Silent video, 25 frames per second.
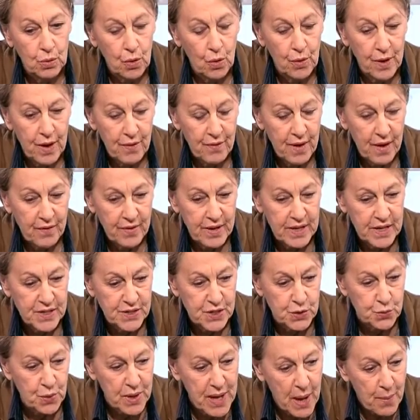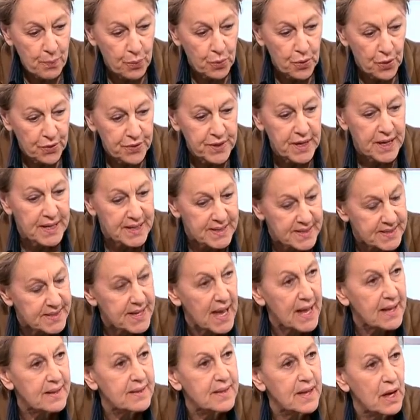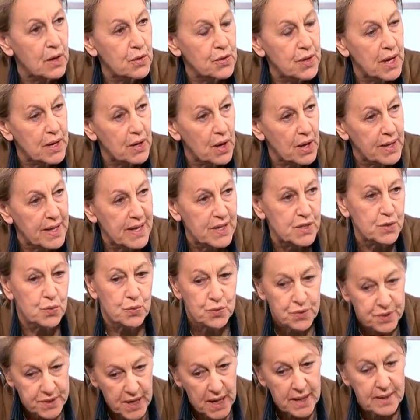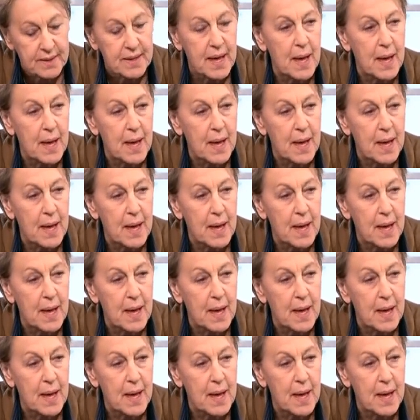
langue avec les citoyens pour leur dire certes, il y a une incarnation, certes,